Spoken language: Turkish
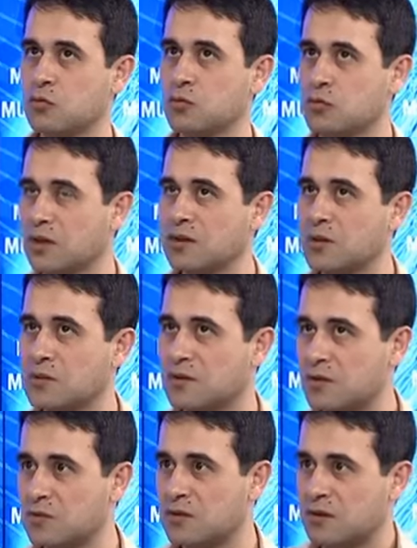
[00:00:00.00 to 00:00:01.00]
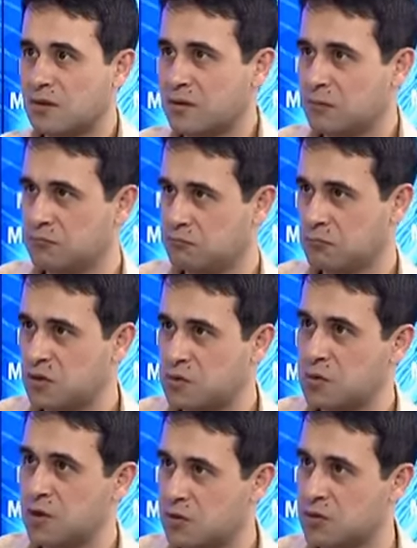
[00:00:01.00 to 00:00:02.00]
Yani çok uzakta bir şey bize
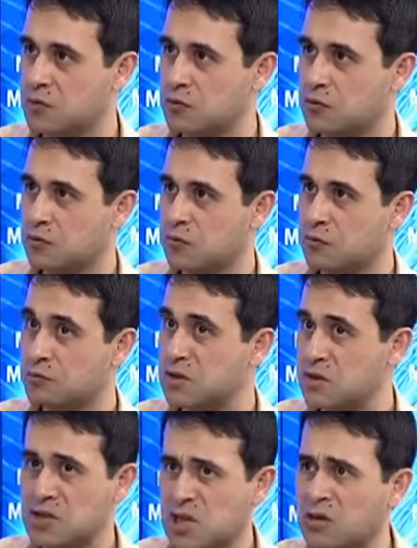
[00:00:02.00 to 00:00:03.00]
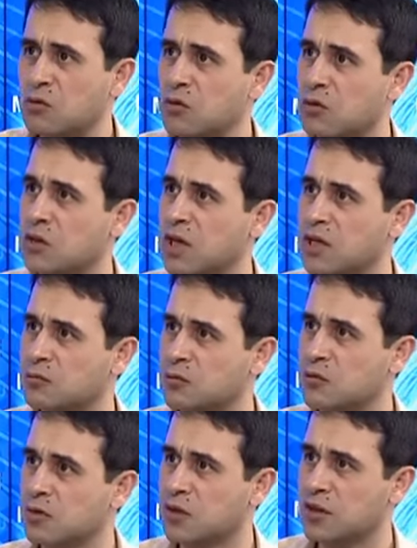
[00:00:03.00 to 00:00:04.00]
hiçbir ilişkisi yok. Bizi çekiyor.
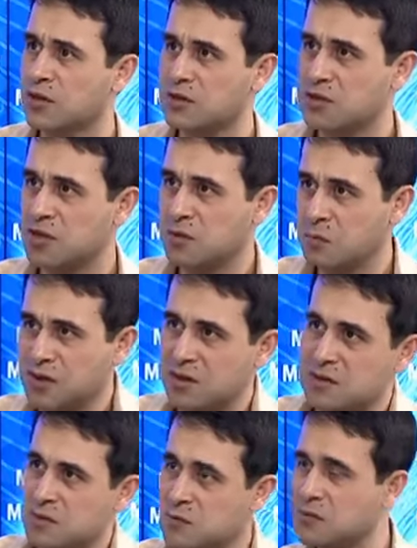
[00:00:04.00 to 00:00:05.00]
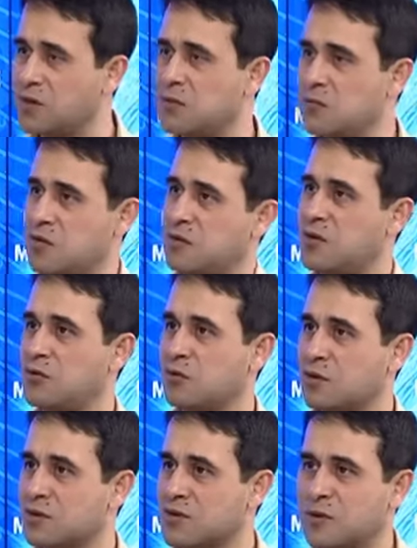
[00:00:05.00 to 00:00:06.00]
Yani bu çekmek dediğimiz elimizi
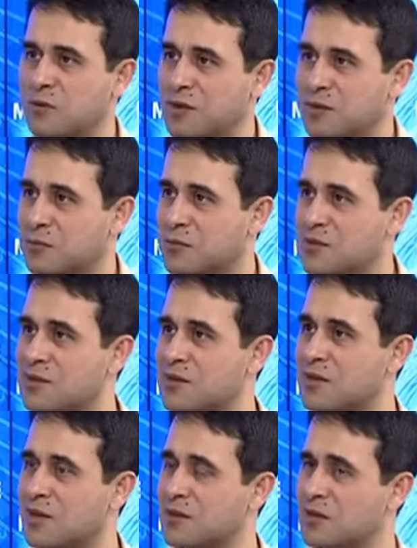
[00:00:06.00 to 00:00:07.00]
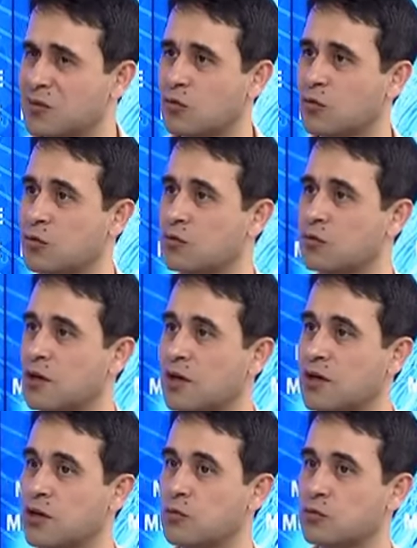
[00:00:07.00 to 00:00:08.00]
sağa sola çekmek gibi bir şeydir. Yani nasıl olur?
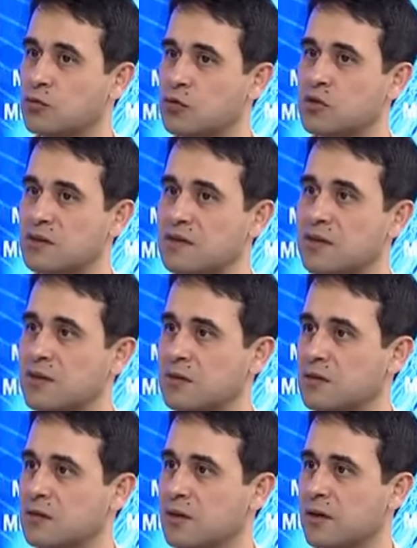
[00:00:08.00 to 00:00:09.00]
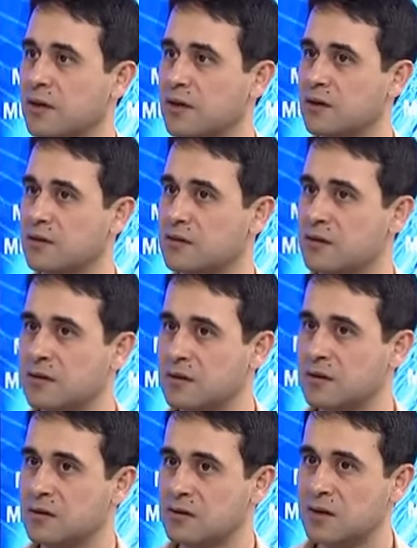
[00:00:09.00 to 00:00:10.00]
Bu çok insanların
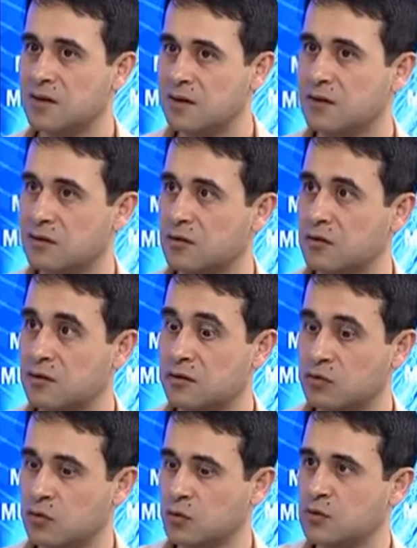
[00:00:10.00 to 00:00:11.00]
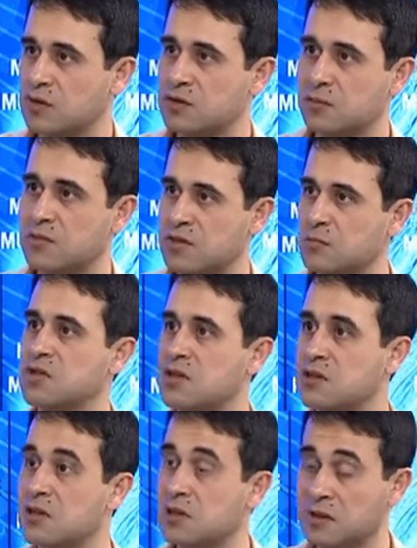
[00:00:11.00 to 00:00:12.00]
zihninde e,
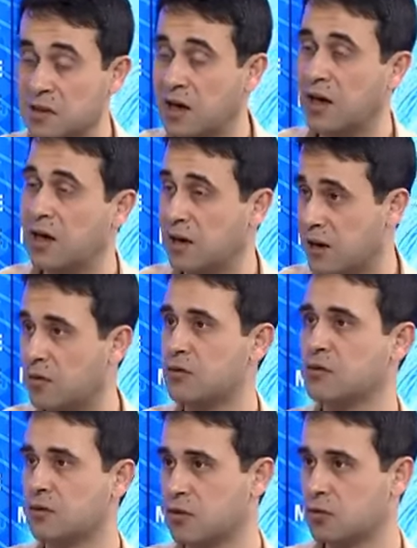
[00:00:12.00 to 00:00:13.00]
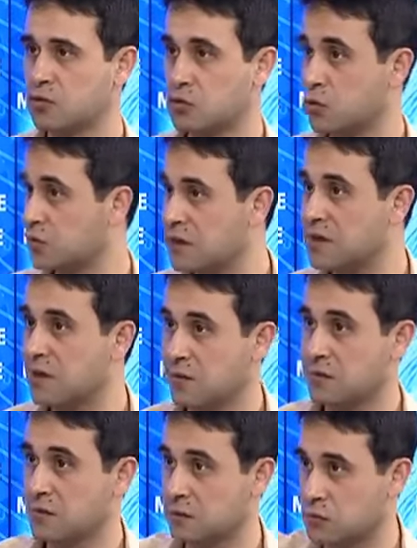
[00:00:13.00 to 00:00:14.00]
somutlaşabilecek bir şey değildi ki hala çok
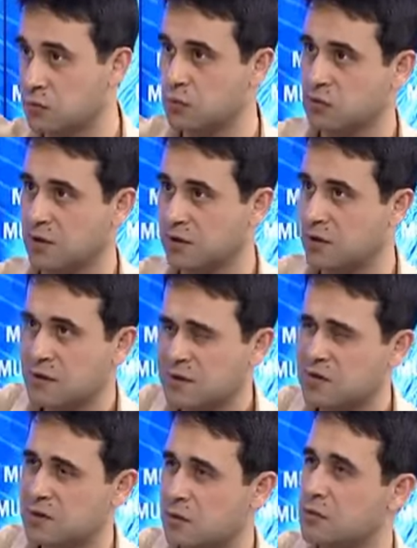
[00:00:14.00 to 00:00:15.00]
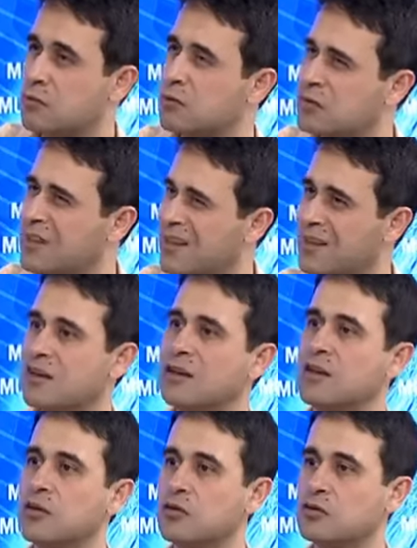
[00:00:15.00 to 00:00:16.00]
da değil aslında çok uzakta. Nasıl çekiyor o ne?
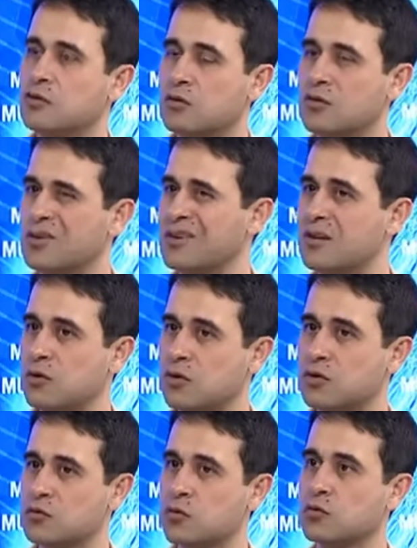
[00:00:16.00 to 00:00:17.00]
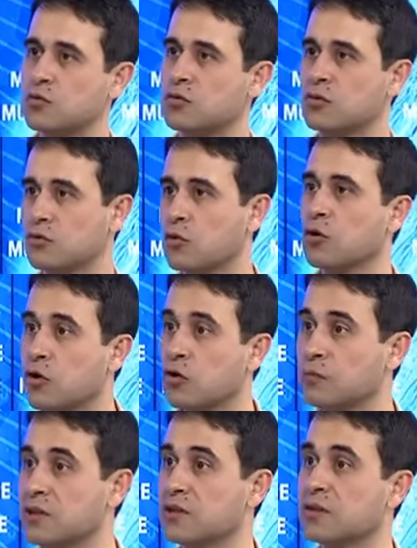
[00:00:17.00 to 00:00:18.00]
Dolayısıyla öyle çok
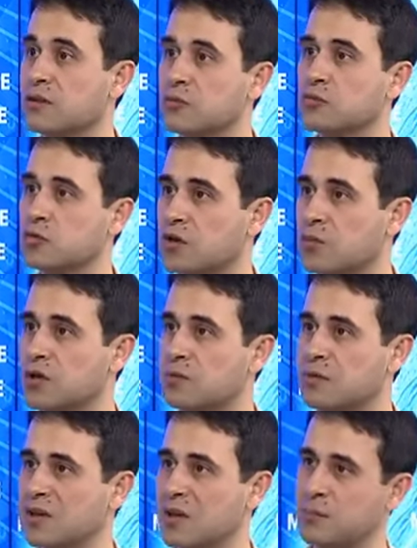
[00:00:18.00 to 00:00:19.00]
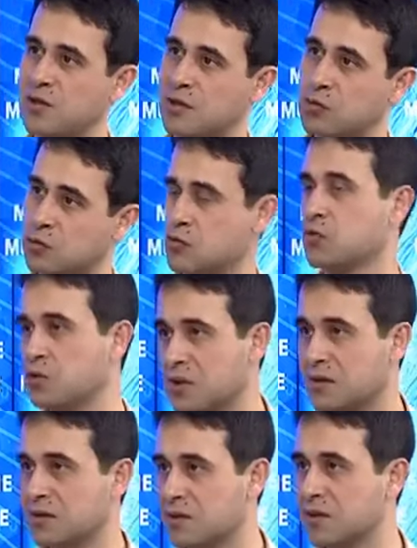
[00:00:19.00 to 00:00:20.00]
kolay olmadı bunu kabul etmek. Kepler ilk
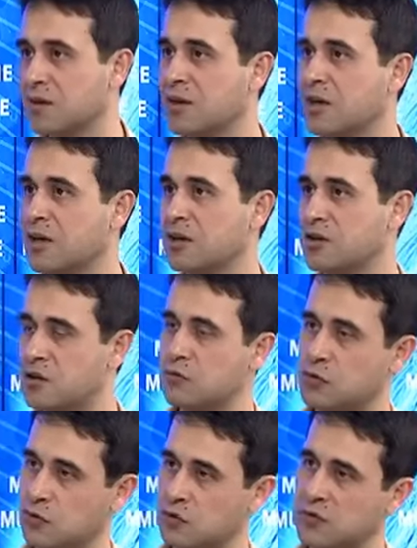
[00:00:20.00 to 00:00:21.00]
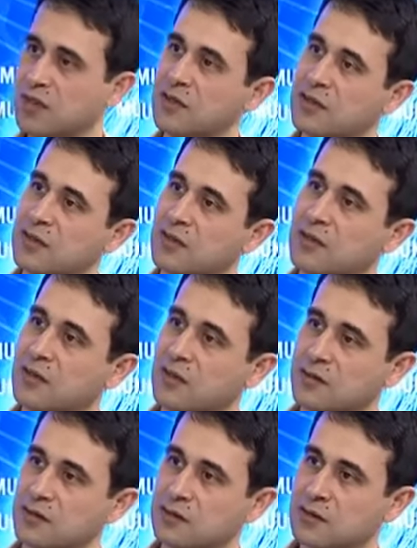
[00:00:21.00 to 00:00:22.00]
önce onu yıktı. Newton ise
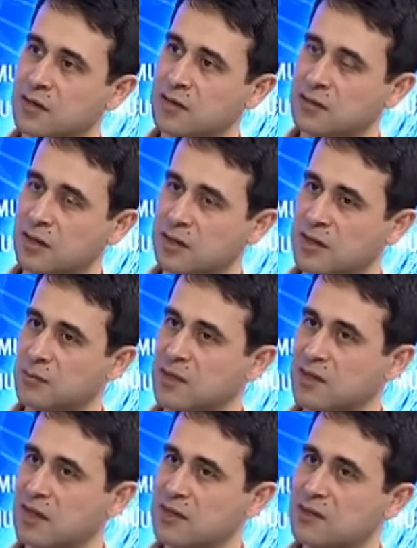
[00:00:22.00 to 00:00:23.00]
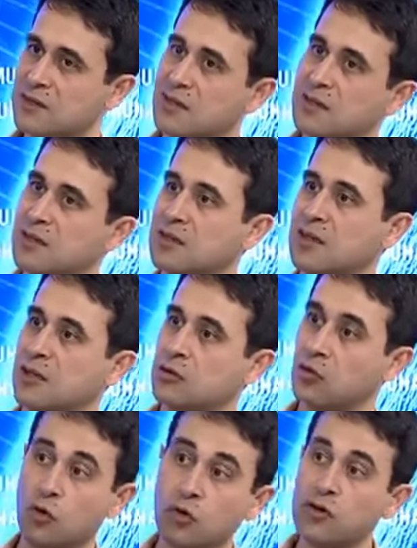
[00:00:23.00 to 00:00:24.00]
ardından yani Kepler kendisine kadar
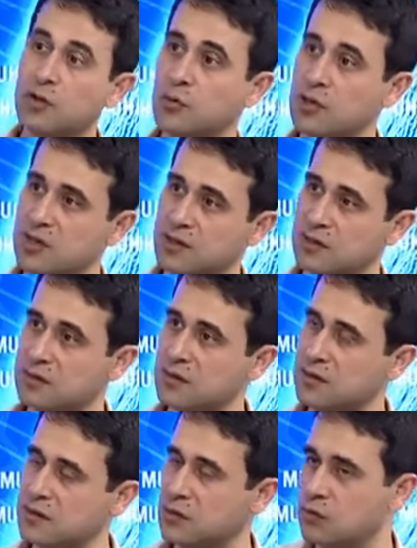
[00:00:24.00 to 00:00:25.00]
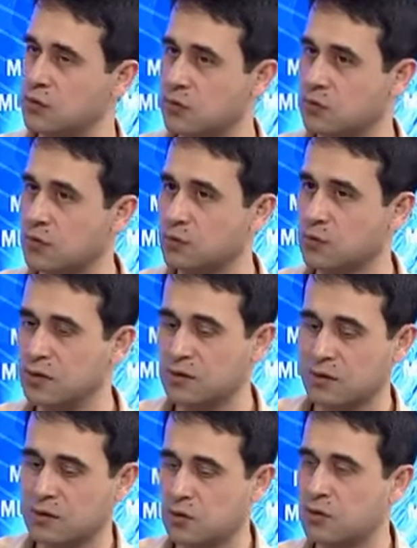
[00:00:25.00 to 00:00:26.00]
gelen o ön kabulleri yıktı. Newton ise
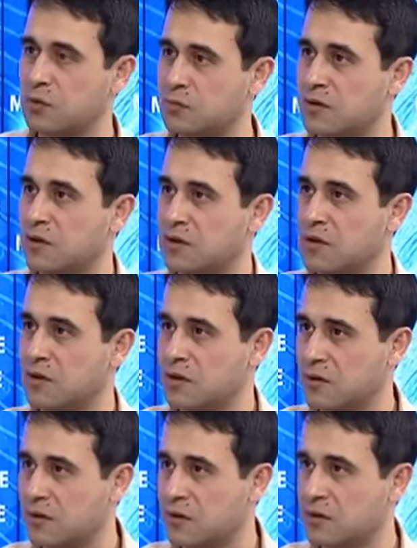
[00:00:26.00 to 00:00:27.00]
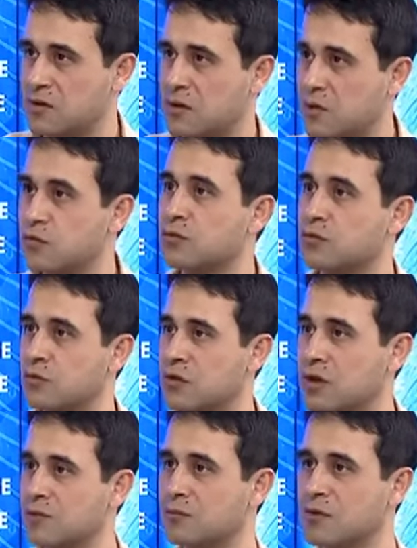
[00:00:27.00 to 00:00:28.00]
bunları teorik bir e, şeye
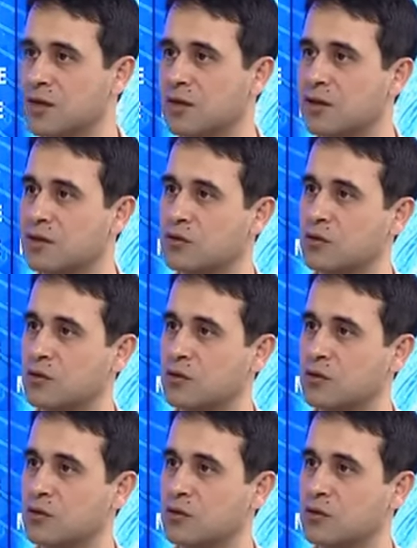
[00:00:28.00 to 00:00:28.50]
oturttu diyelim.